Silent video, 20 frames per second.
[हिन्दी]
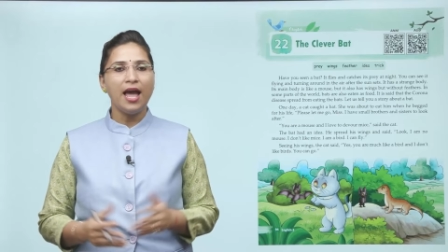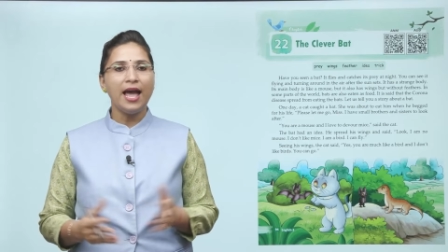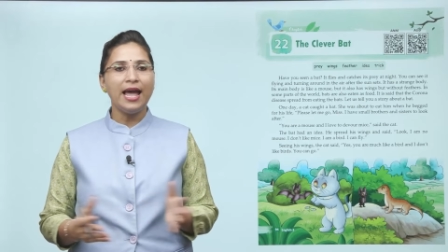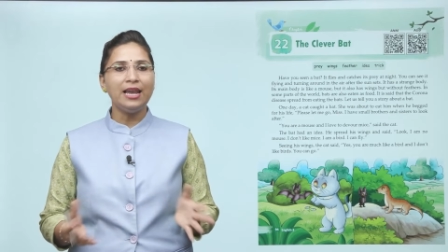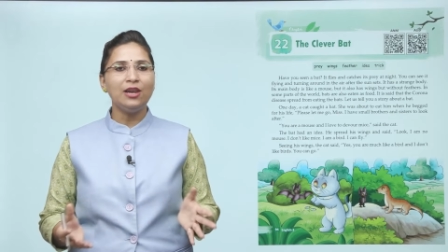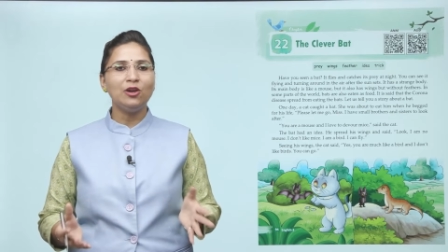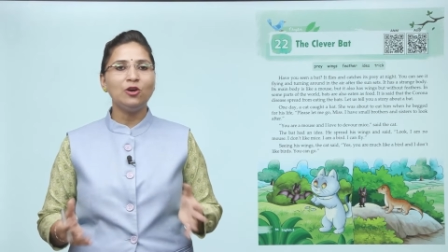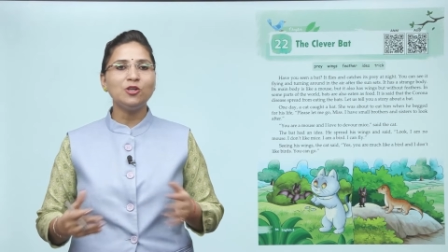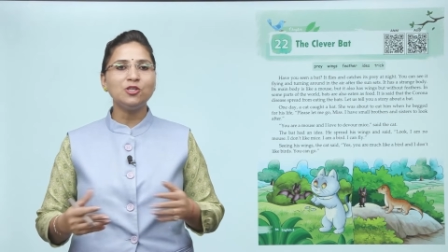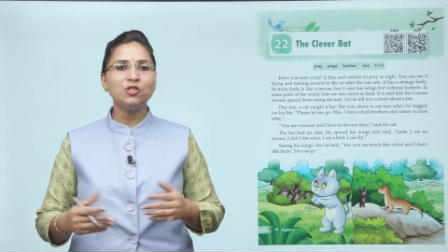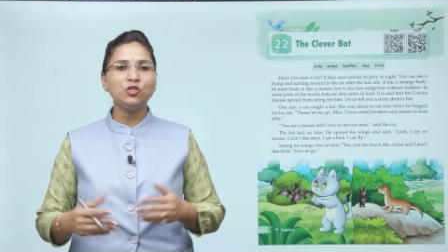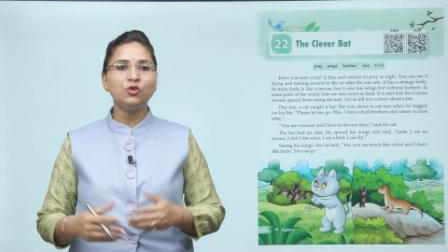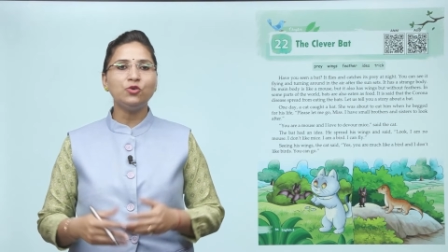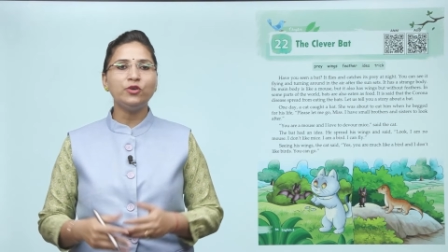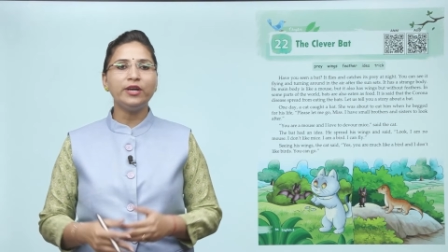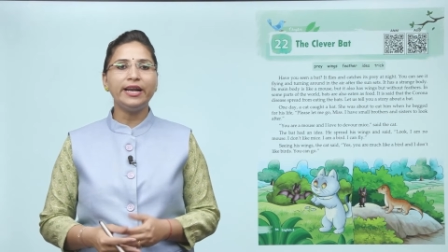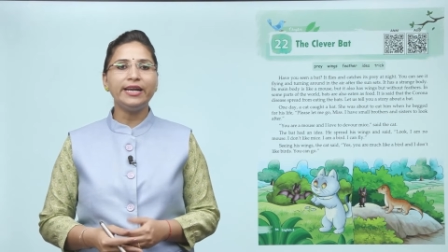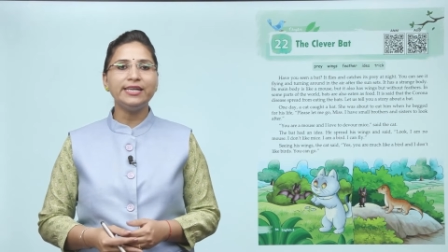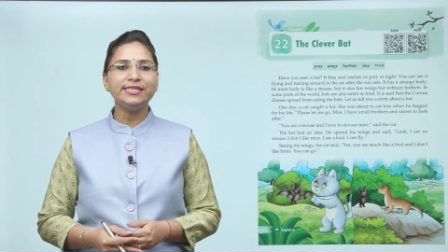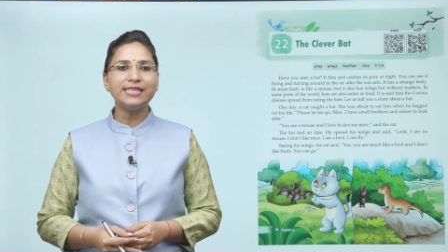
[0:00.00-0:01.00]
Hello
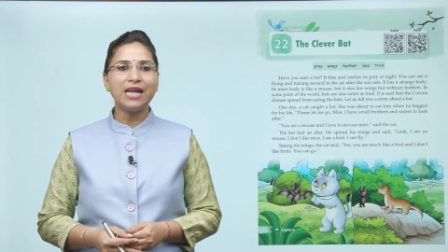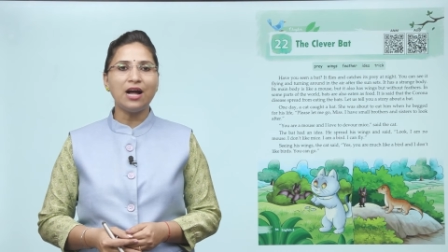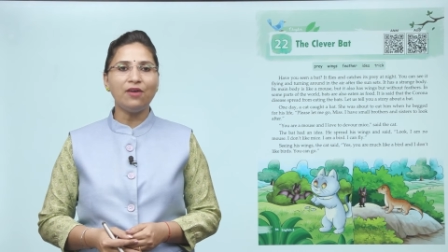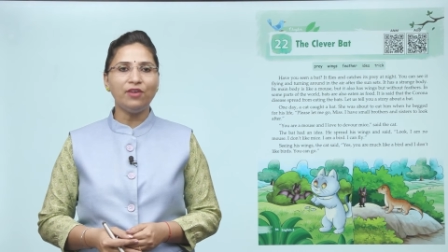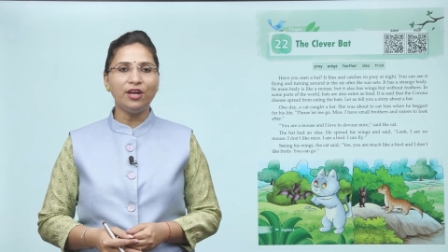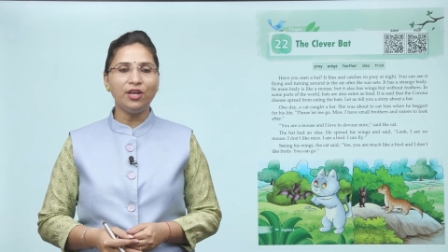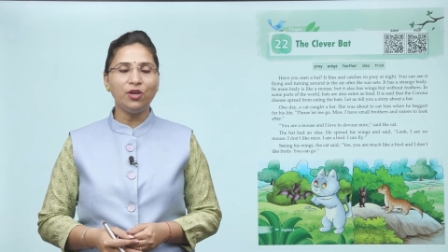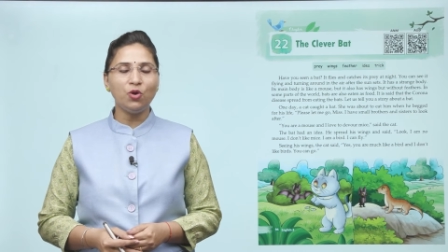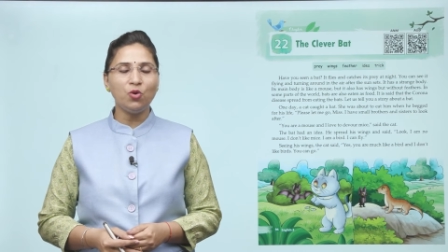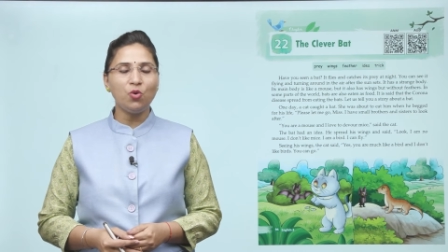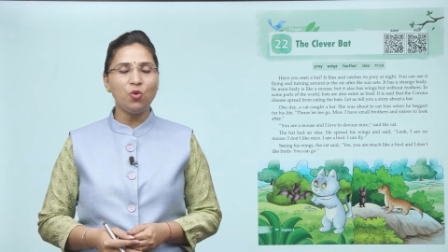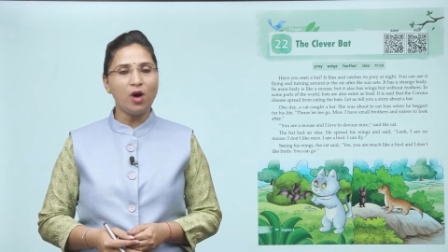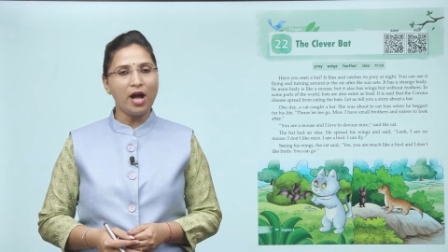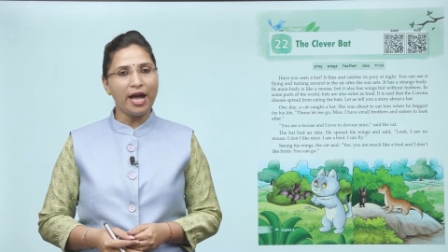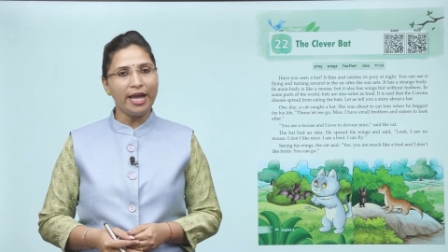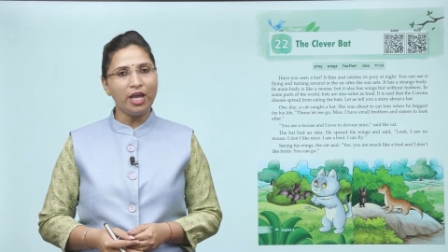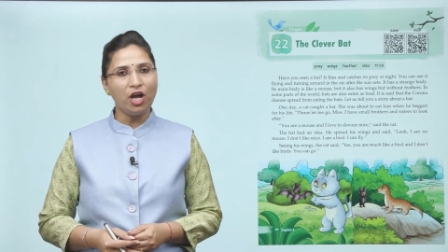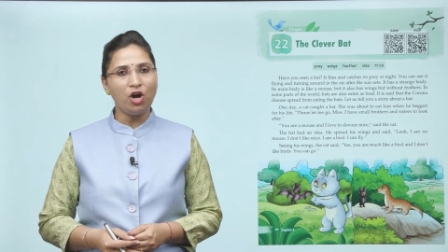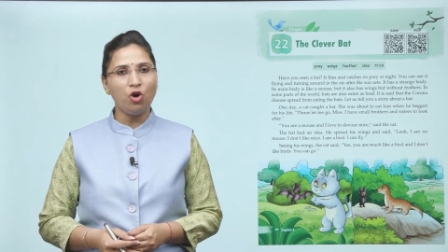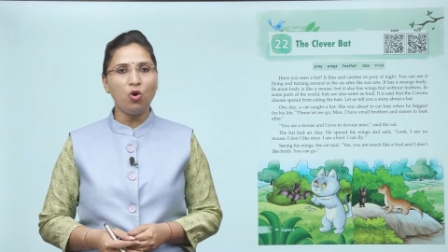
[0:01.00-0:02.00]
students, how are you?
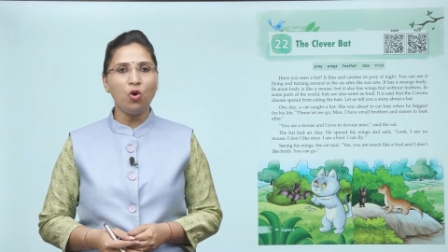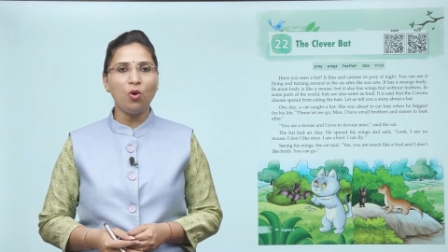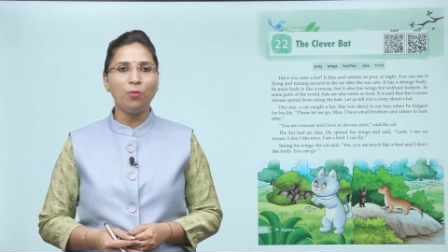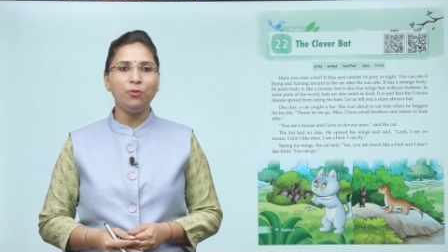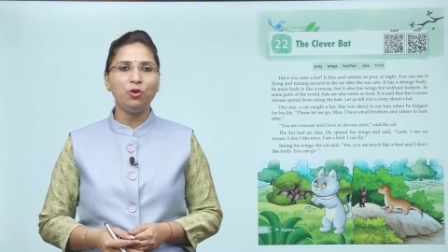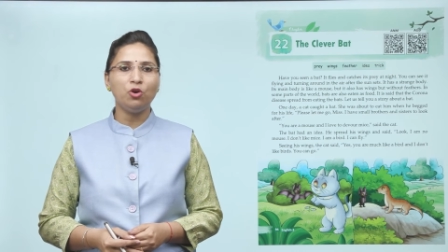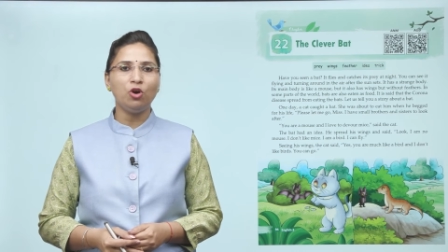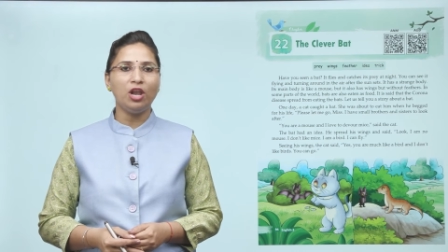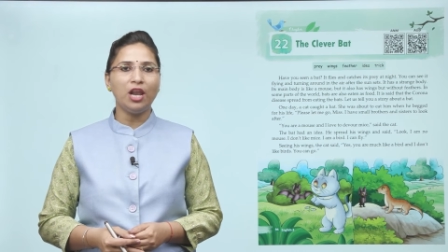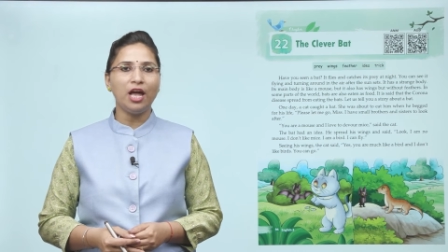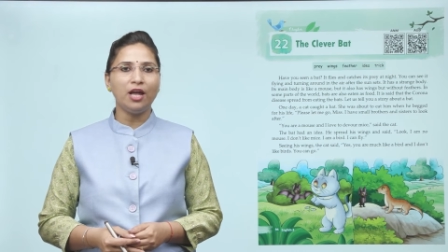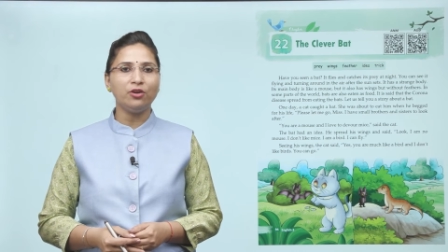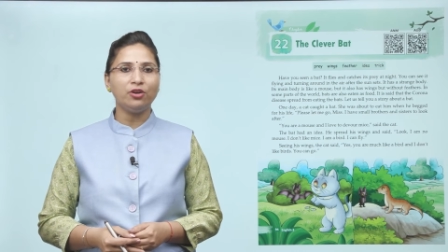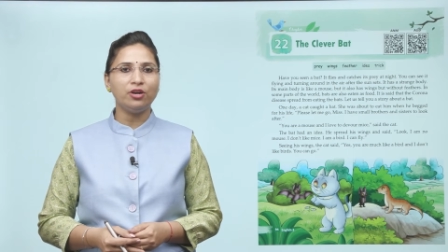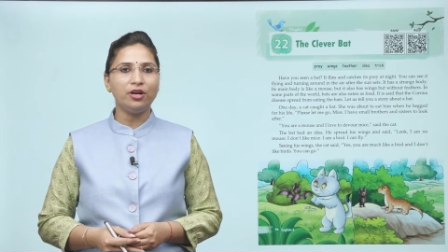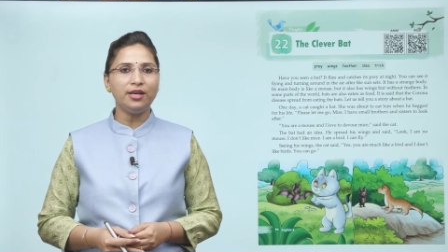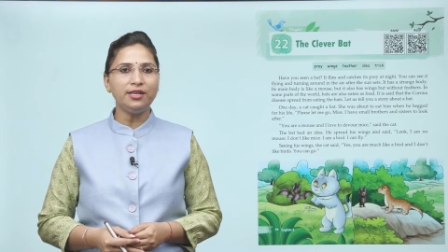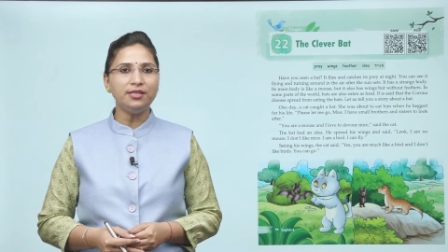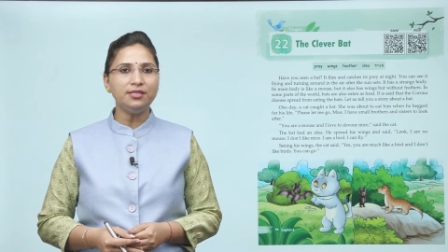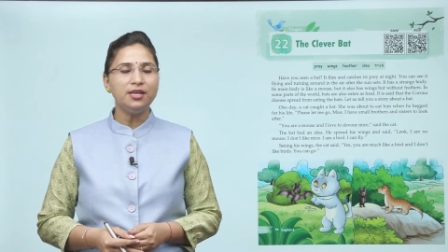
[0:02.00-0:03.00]
I hope you all are
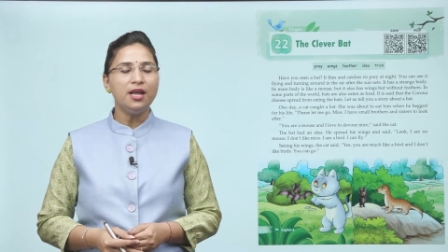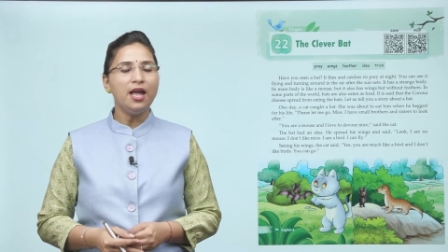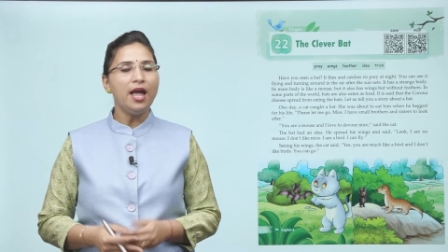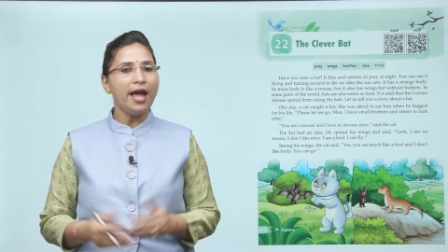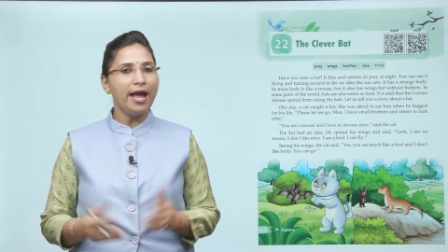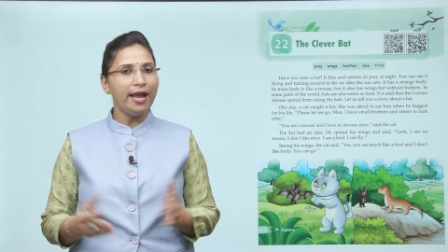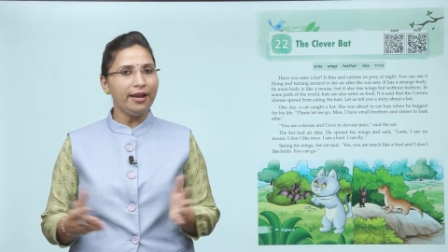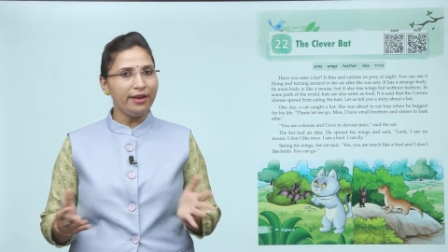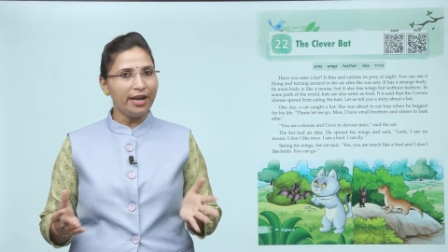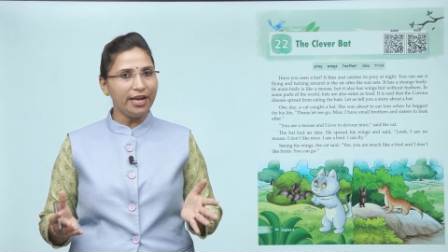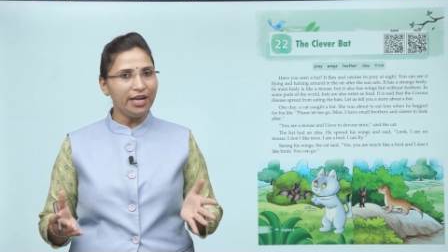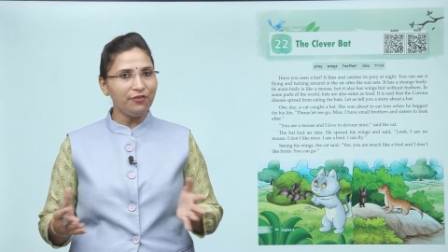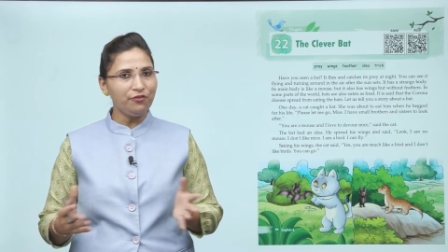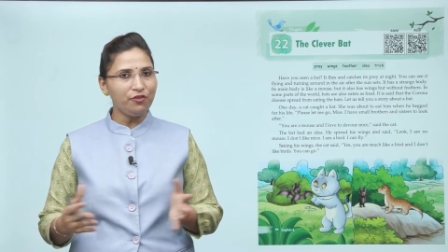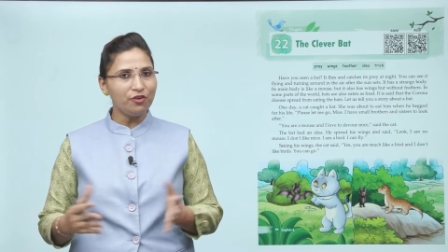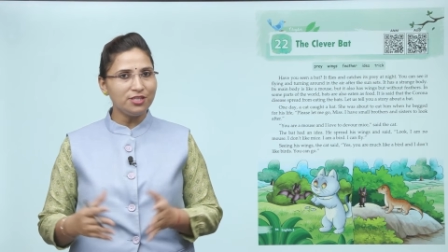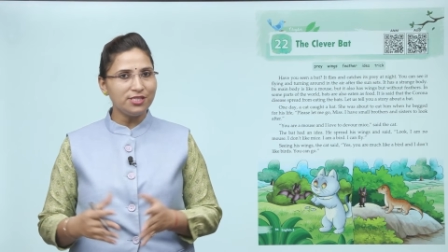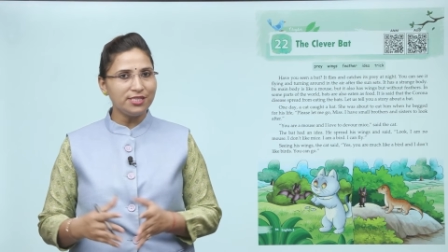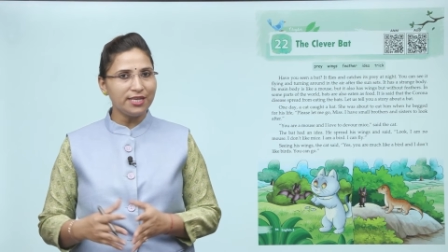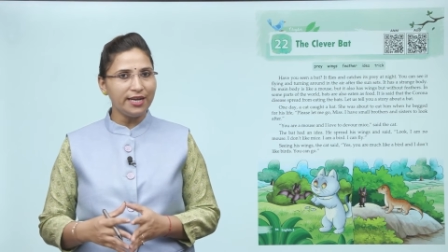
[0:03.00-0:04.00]
good and ready
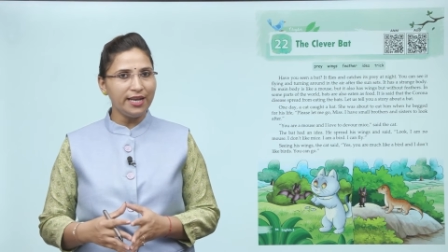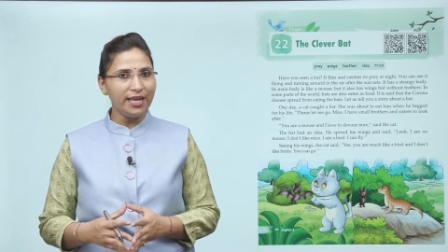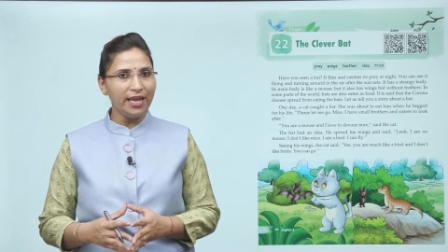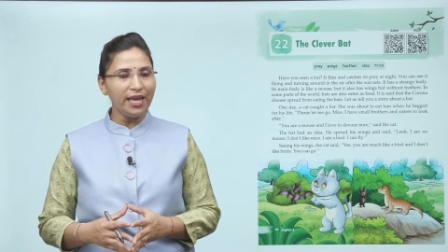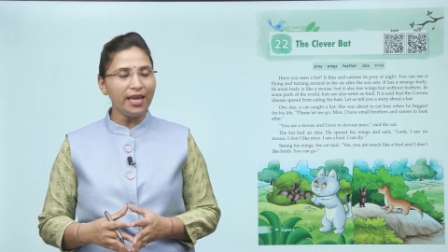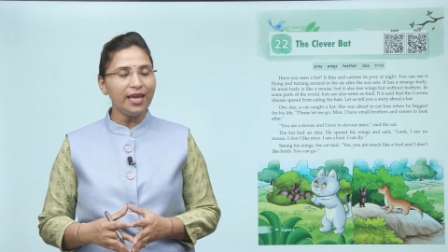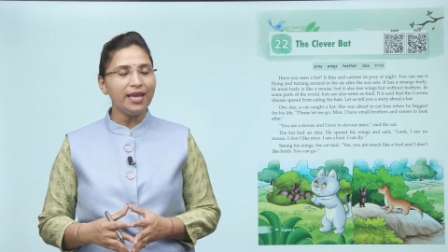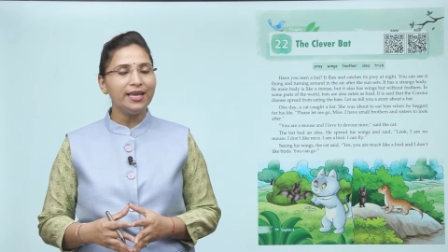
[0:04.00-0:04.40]
for study.